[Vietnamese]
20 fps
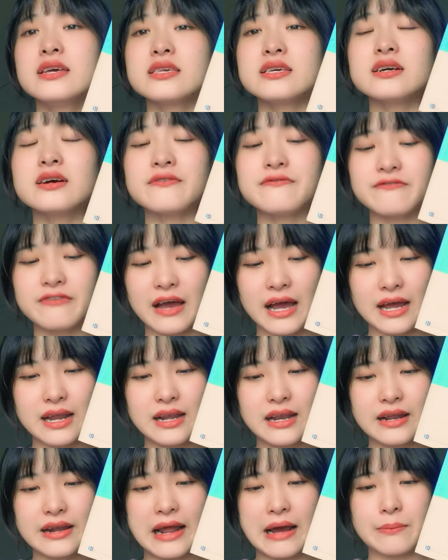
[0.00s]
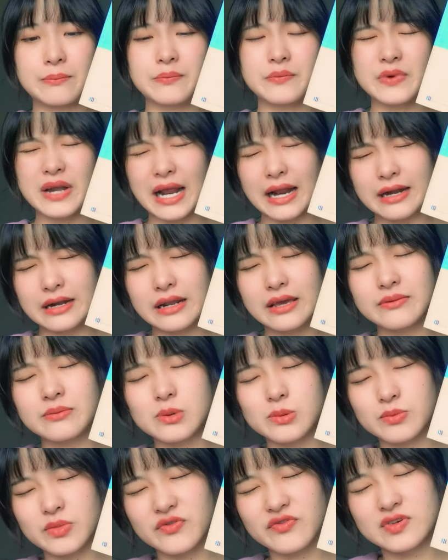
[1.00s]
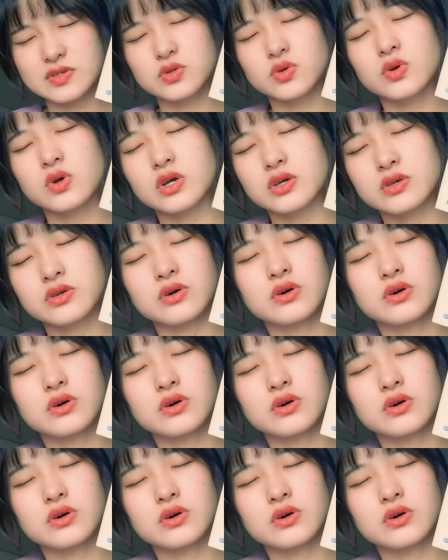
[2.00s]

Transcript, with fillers: chứ không phải là đặt nặng nề mà mình phải suy nghĩ